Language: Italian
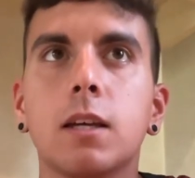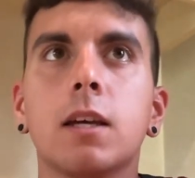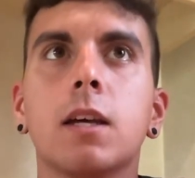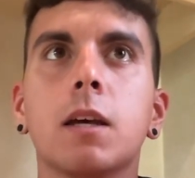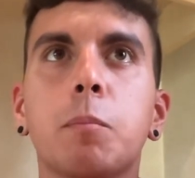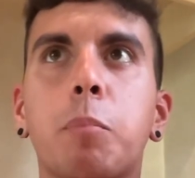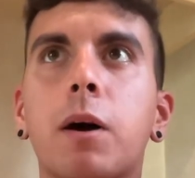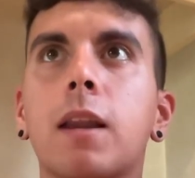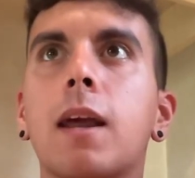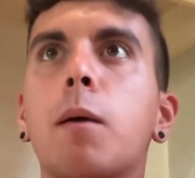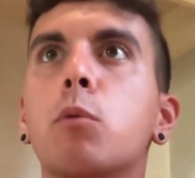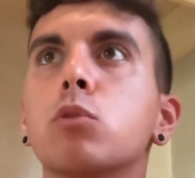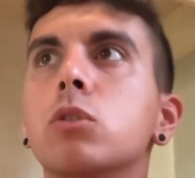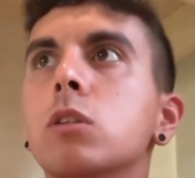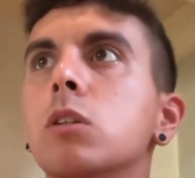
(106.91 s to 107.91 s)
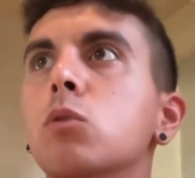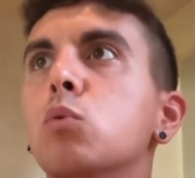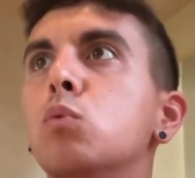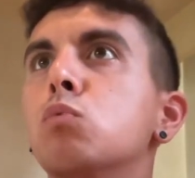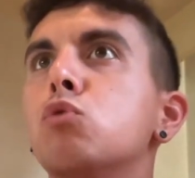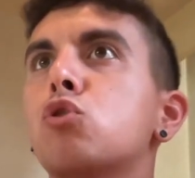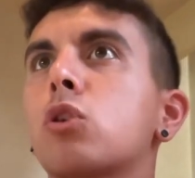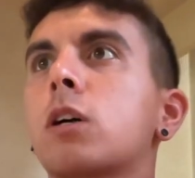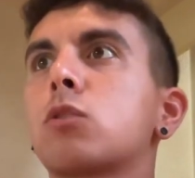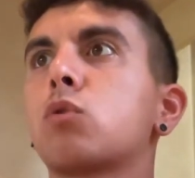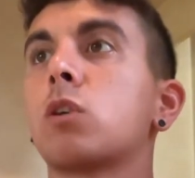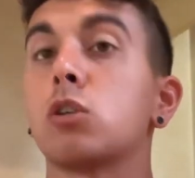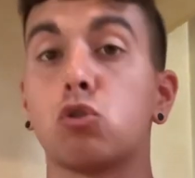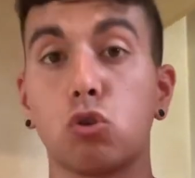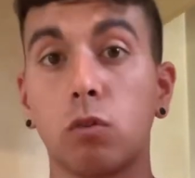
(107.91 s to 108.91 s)
e parliamo di un
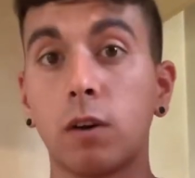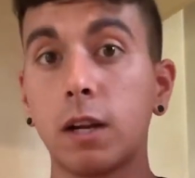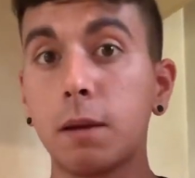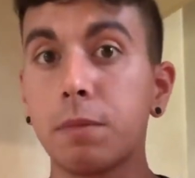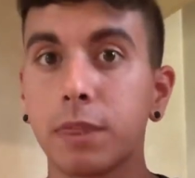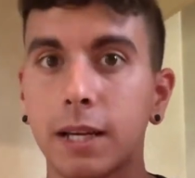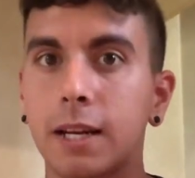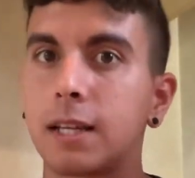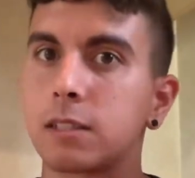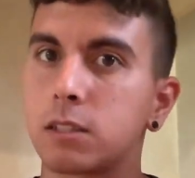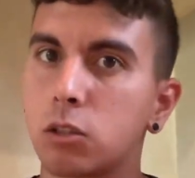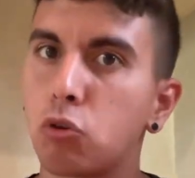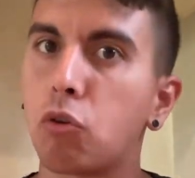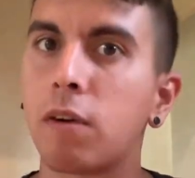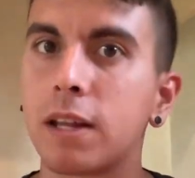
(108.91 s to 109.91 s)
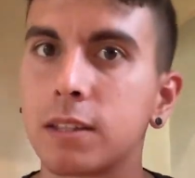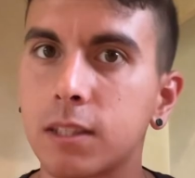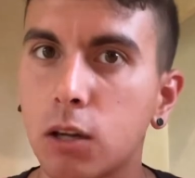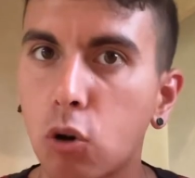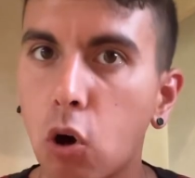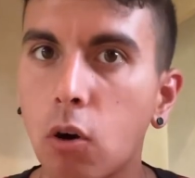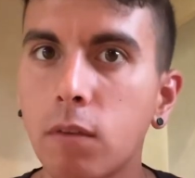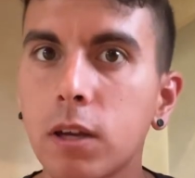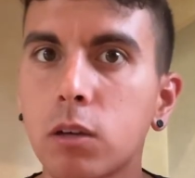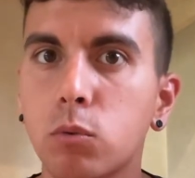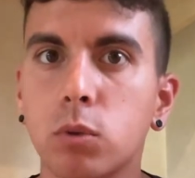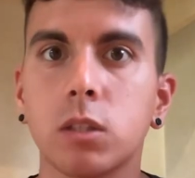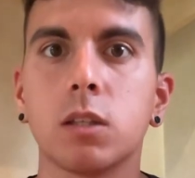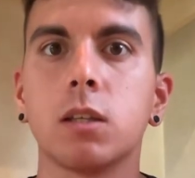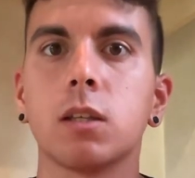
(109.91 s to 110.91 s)
giocatore giovane, classe 99,
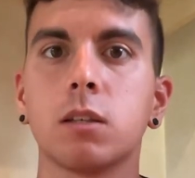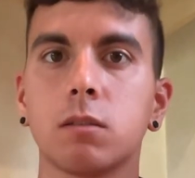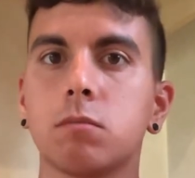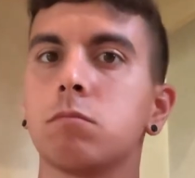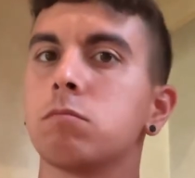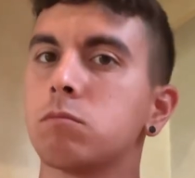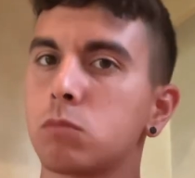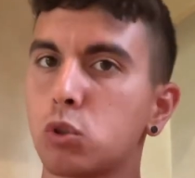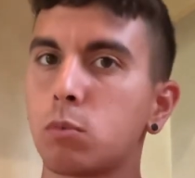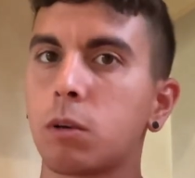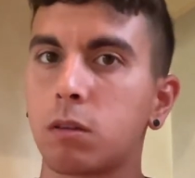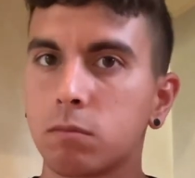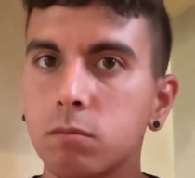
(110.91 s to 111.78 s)
quindi mm, insomma